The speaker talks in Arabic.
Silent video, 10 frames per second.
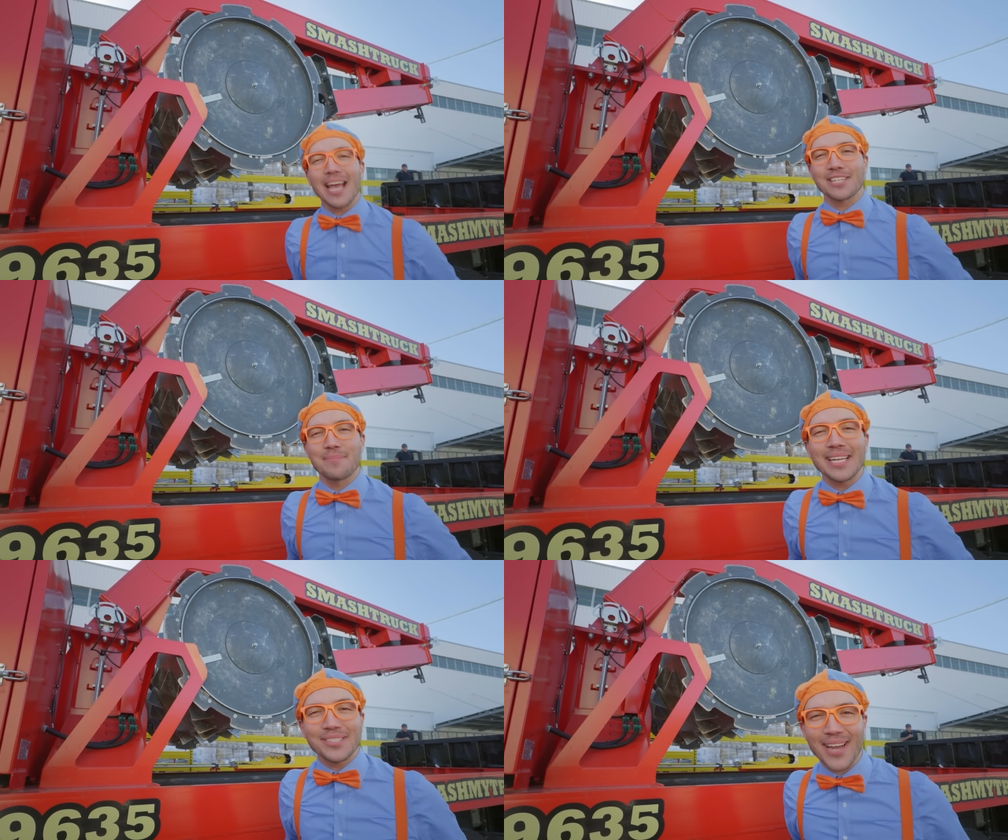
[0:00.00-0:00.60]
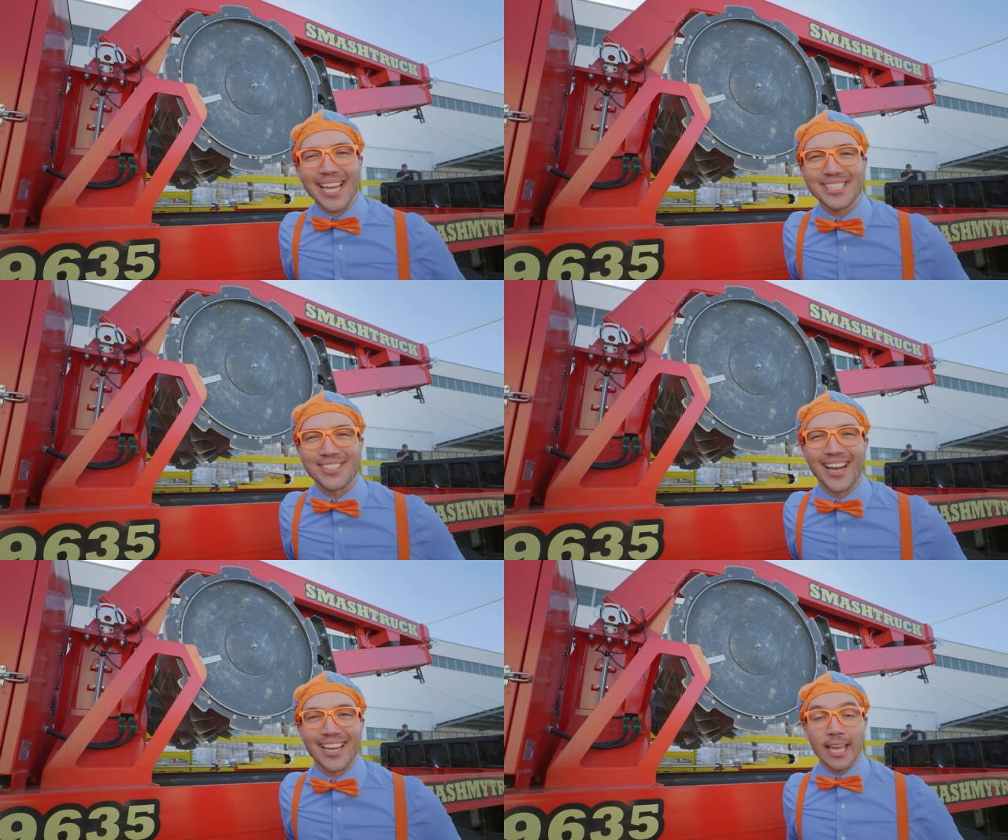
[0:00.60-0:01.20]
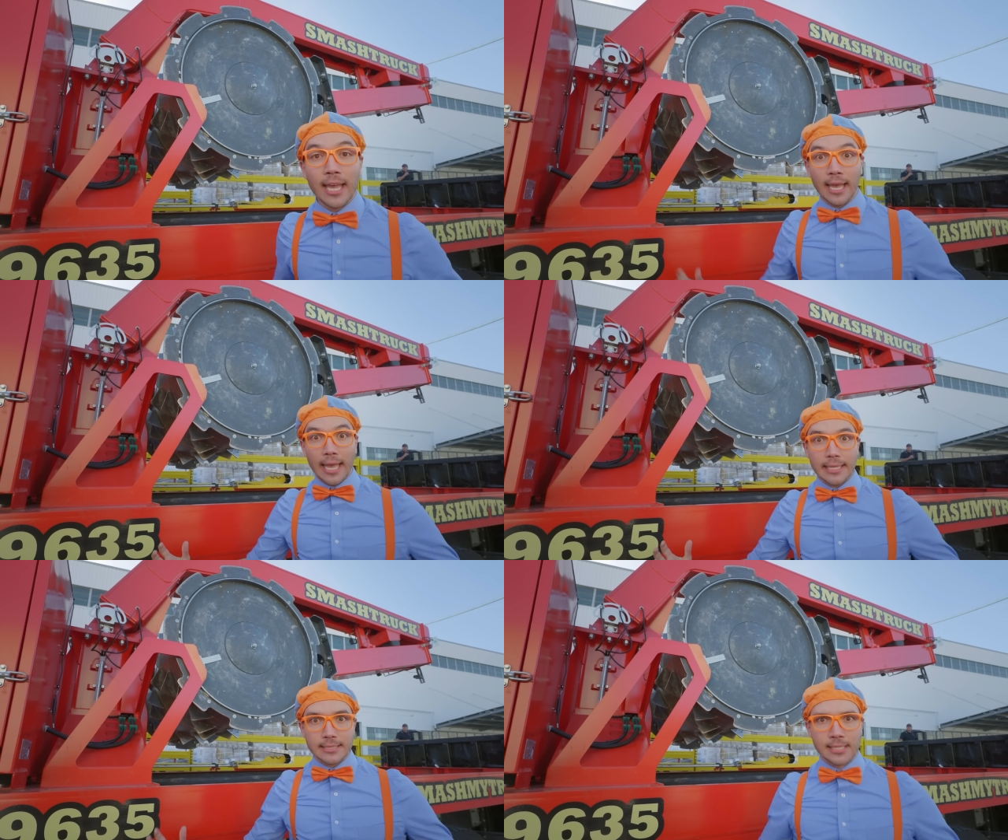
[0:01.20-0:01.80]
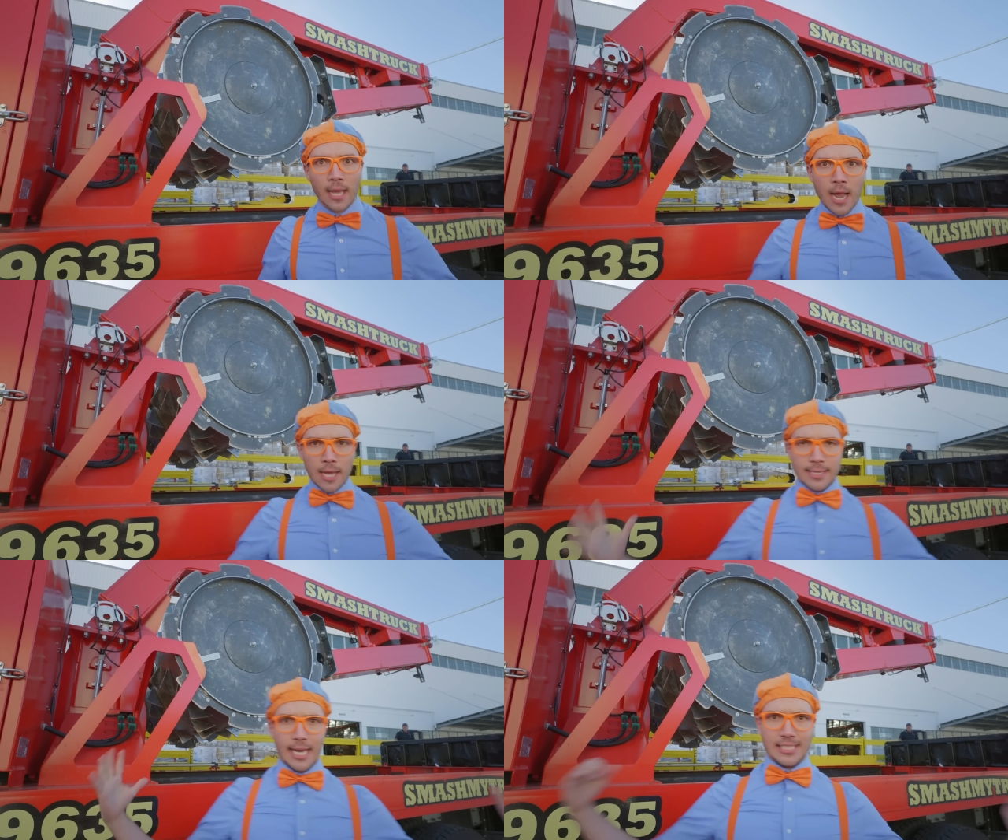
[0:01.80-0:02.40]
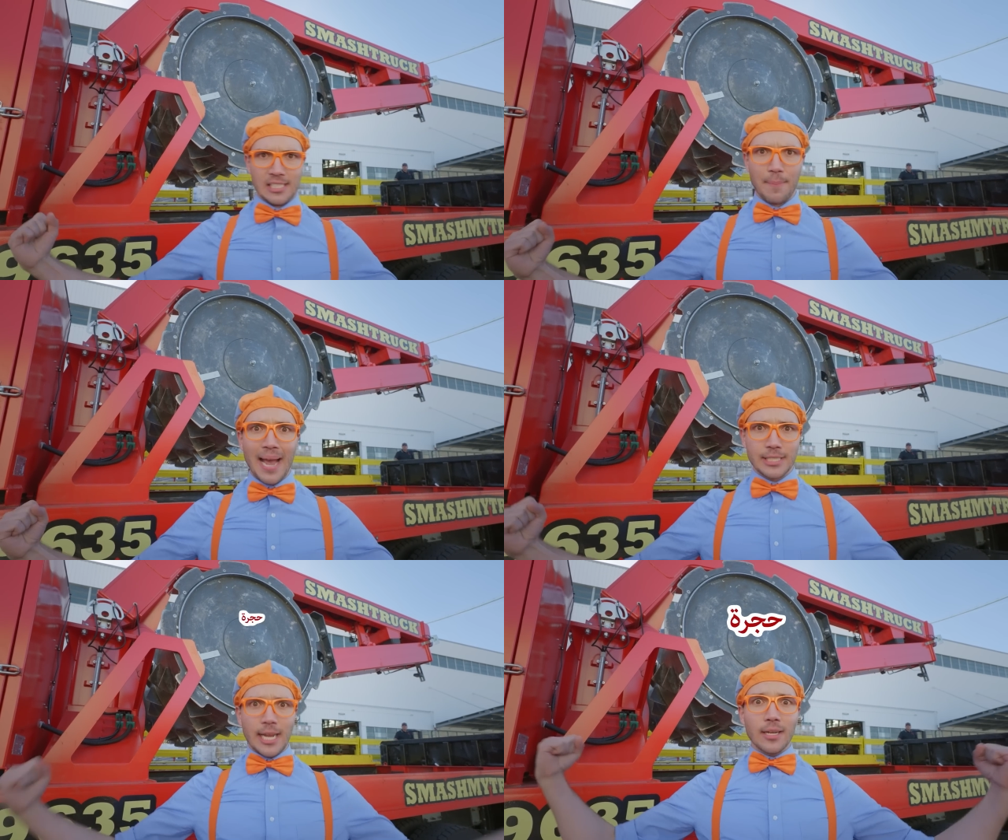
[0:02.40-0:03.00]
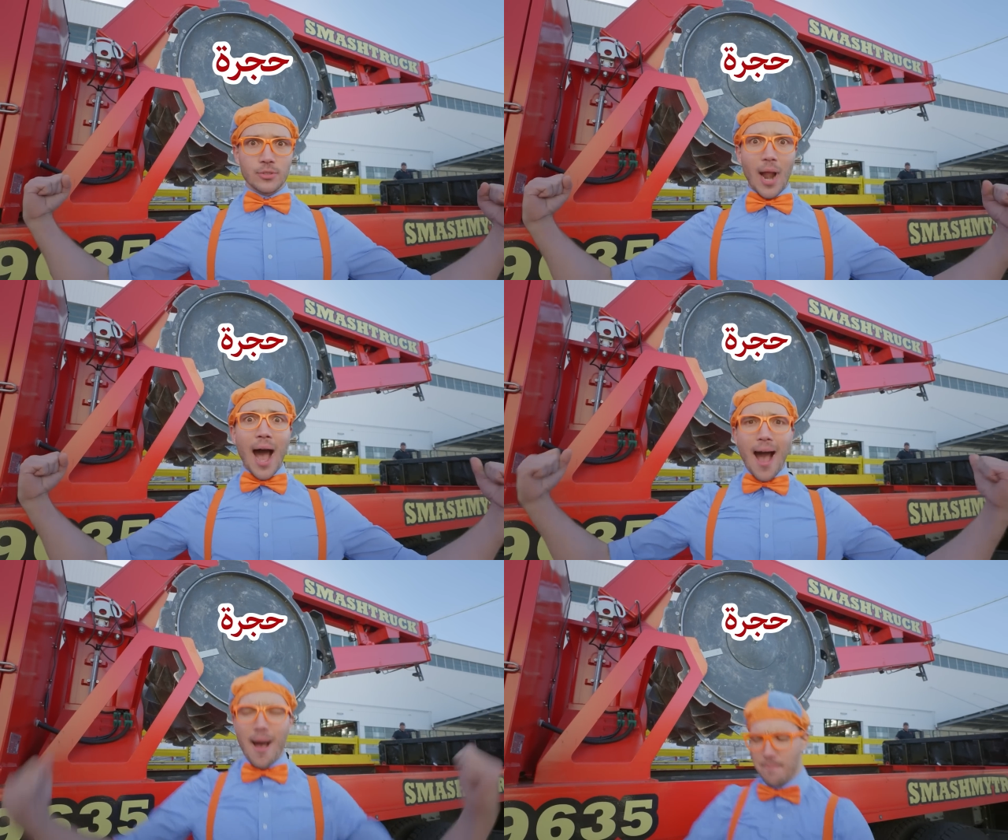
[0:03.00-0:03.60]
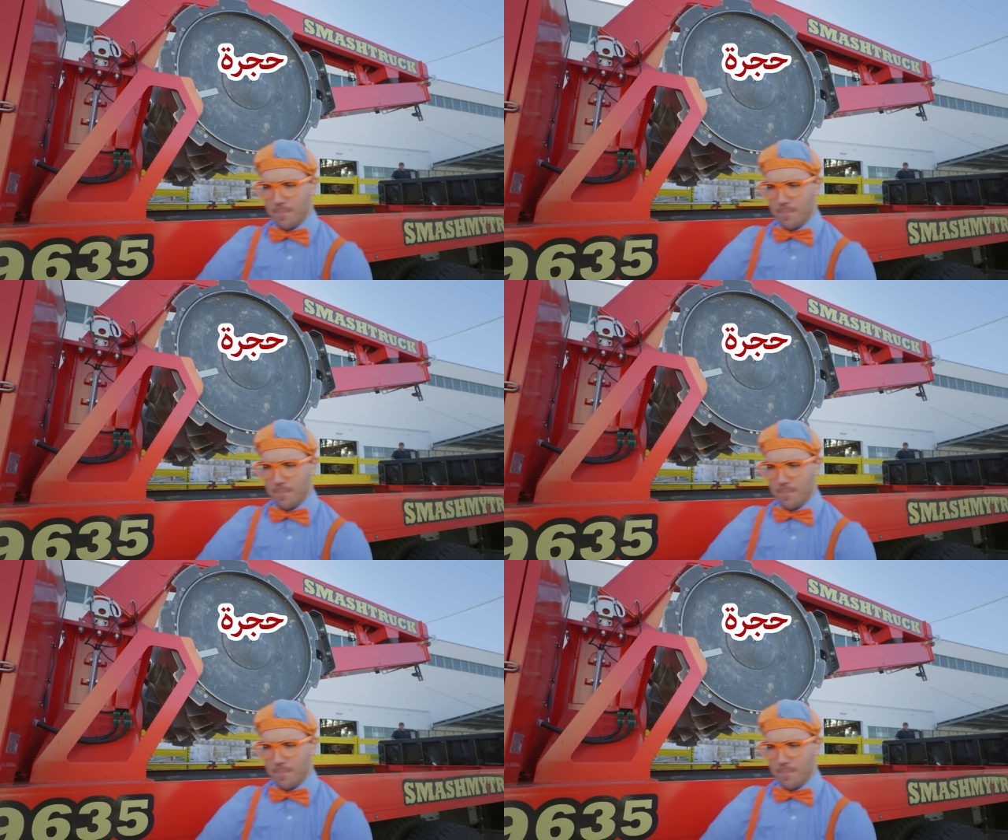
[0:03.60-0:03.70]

هرس القمامة إنها حجرة الهرس